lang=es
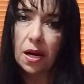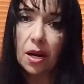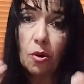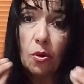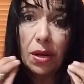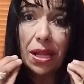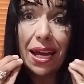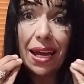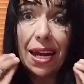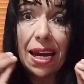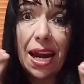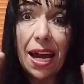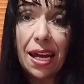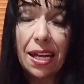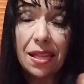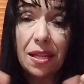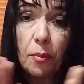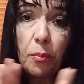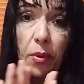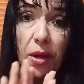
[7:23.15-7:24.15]
Recuerda que la
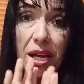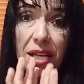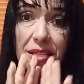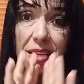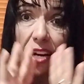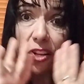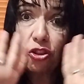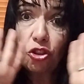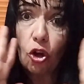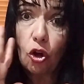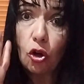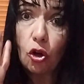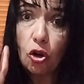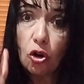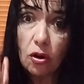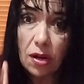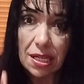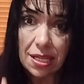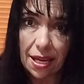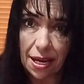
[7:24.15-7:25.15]
gente puede hacer todo
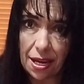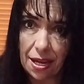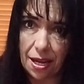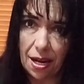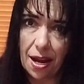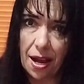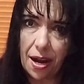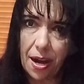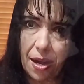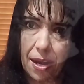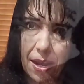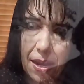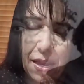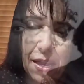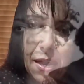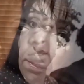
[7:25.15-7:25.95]
lo que se le dé la gana,